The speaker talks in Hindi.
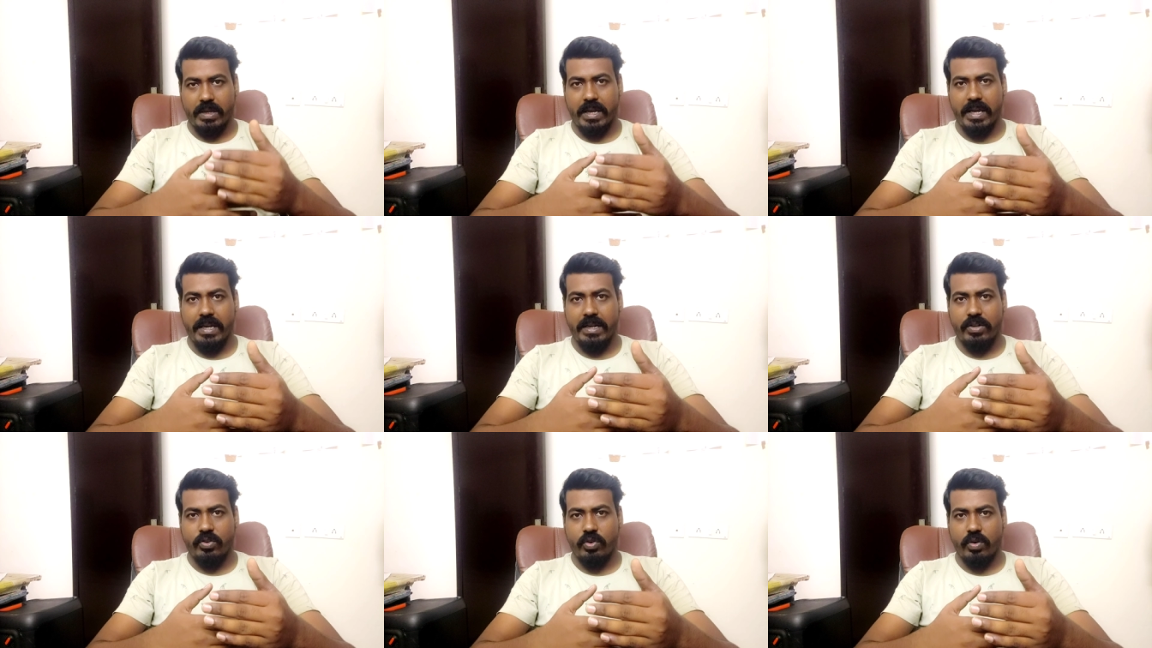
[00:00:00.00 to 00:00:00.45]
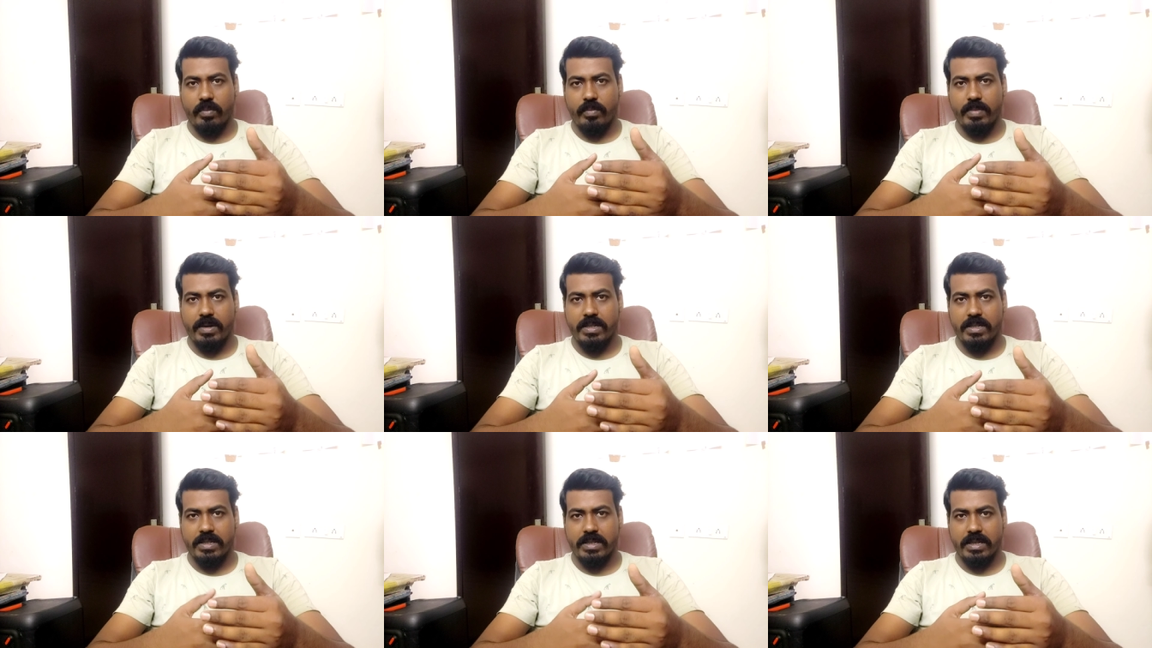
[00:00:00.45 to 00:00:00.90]
एक
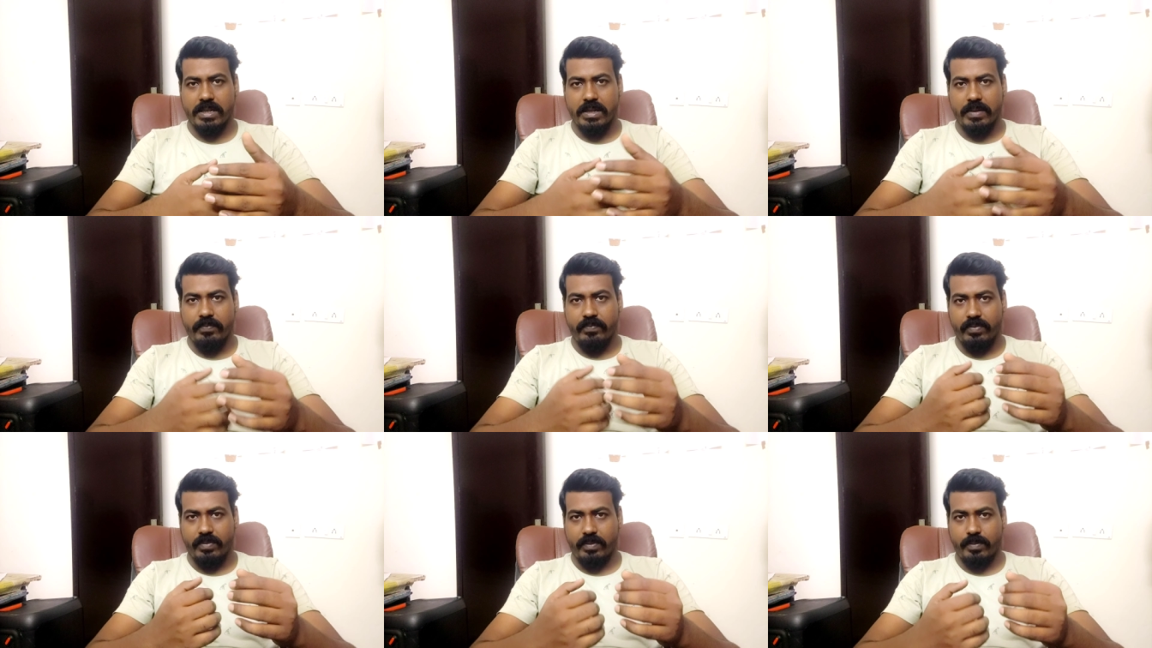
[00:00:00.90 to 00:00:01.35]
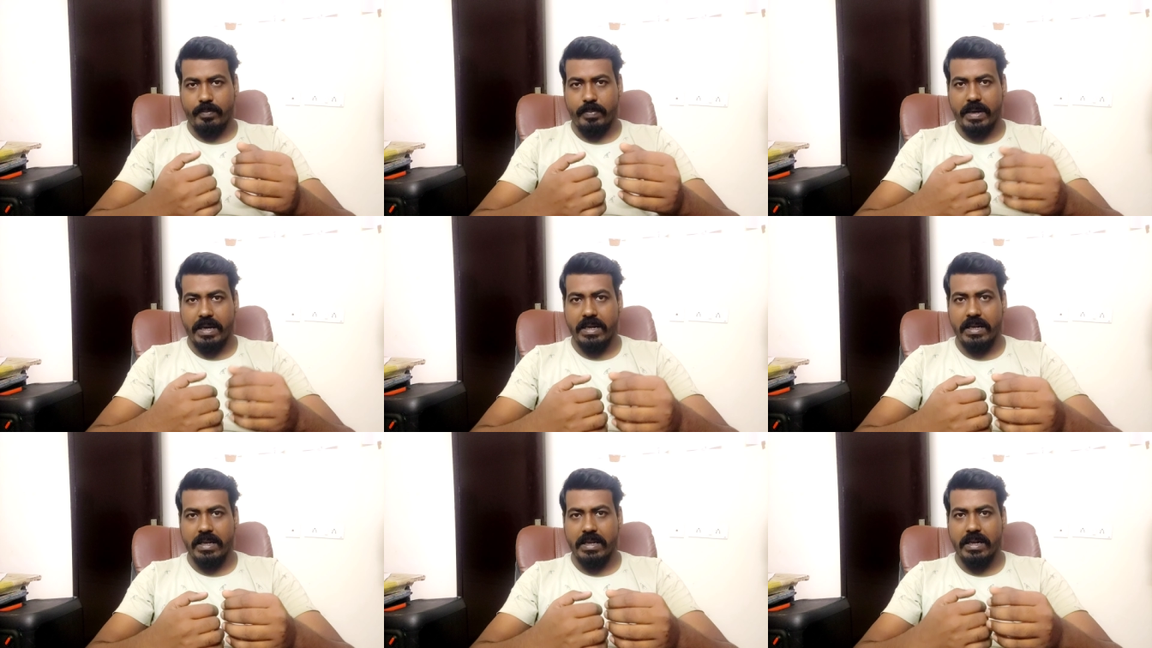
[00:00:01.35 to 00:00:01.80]
नवम्बर से
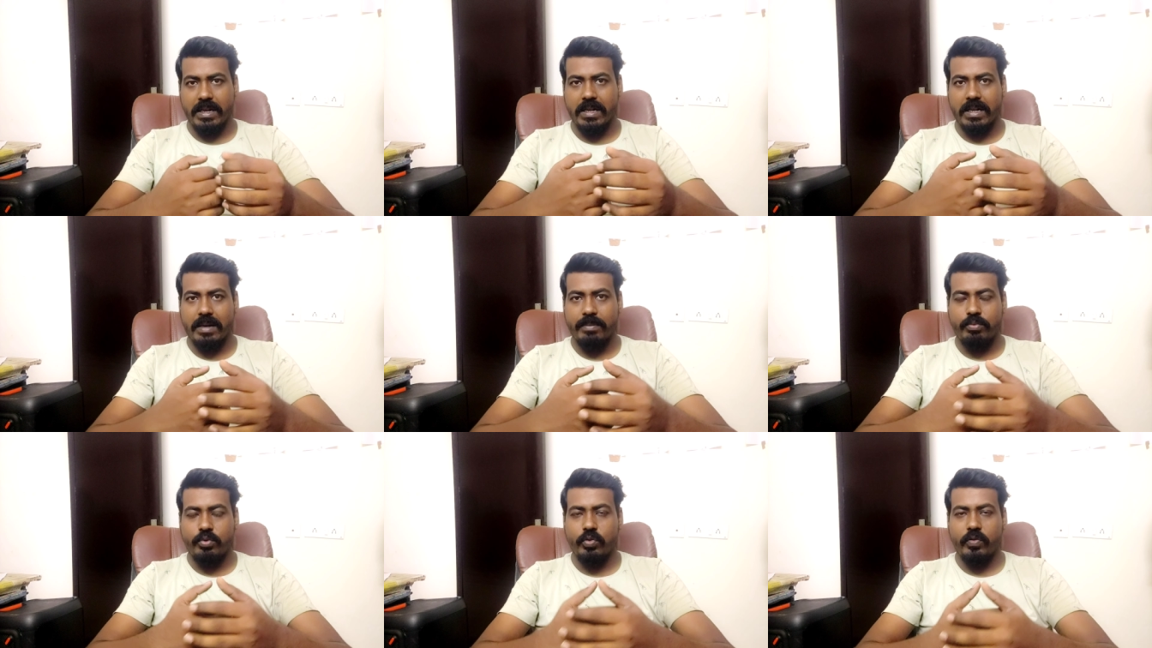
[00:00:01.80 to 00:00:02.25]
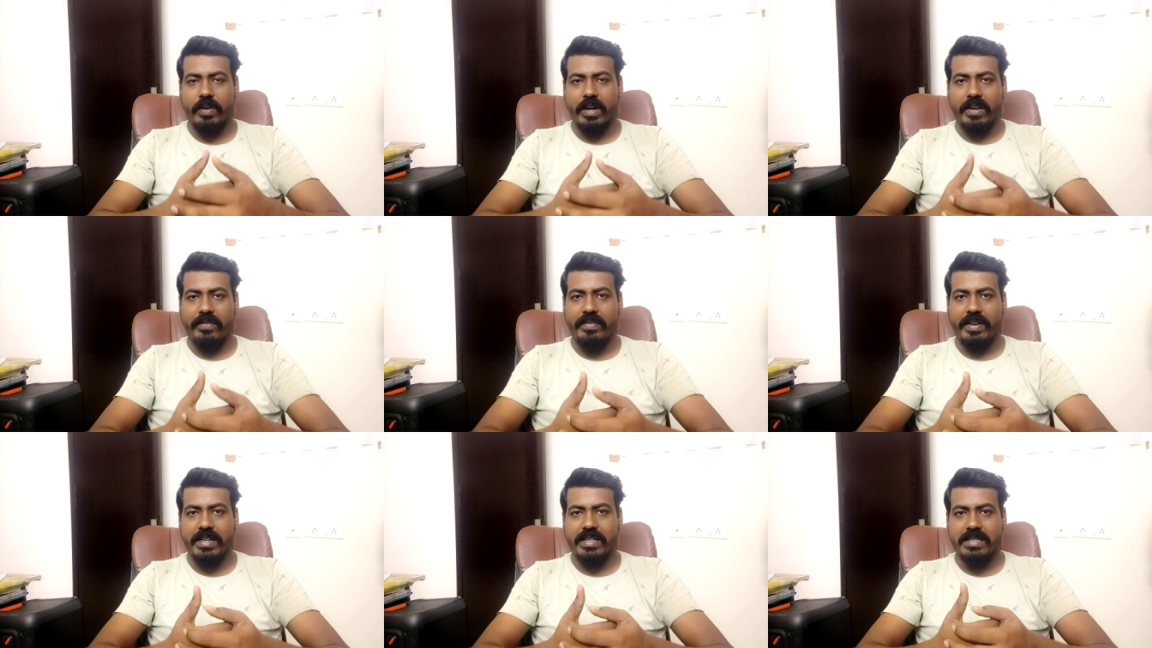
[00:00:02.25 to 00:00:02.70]
पहले अगर आप टू
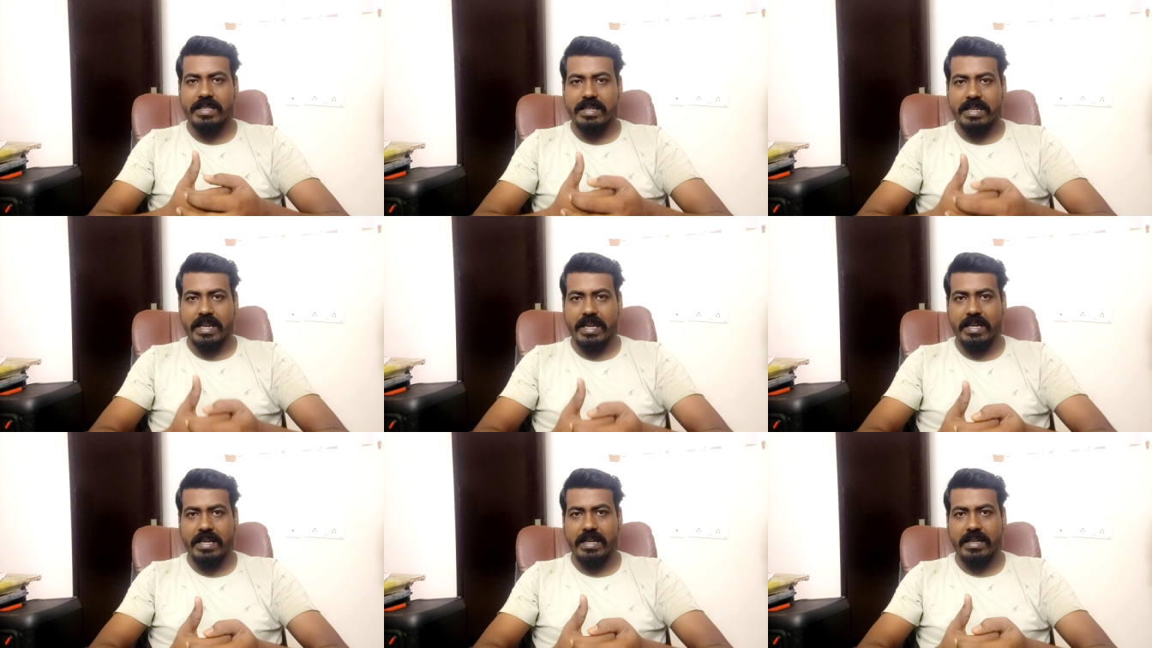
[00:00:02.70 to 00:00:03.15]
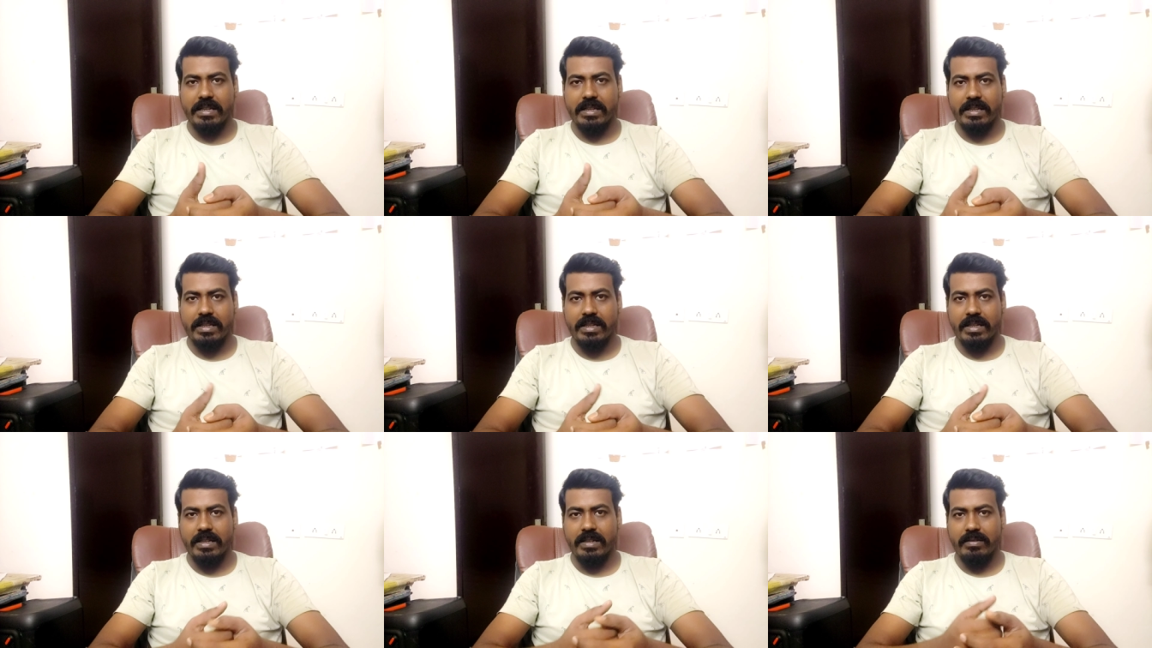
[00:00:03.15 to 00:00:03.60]
वेरिफिकेशन नहीं
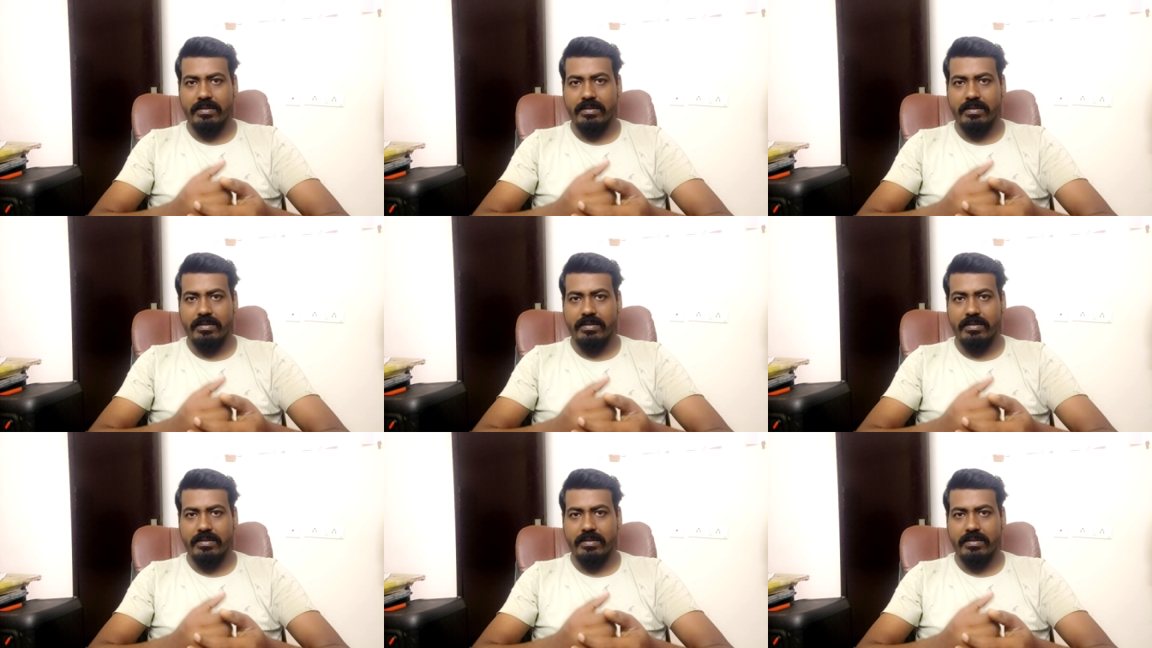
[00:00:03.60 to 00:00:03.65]
करते